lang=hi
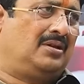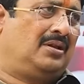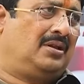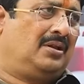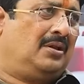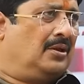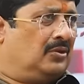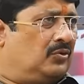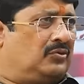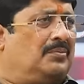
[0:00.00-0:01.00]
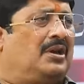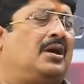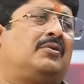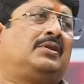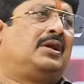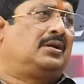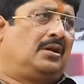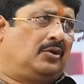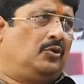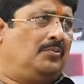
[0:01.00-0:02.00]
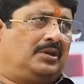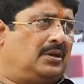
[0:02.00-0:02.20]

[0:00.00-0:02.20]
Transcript: जी, जी। तो उस समय हर विधायक लखनऊ में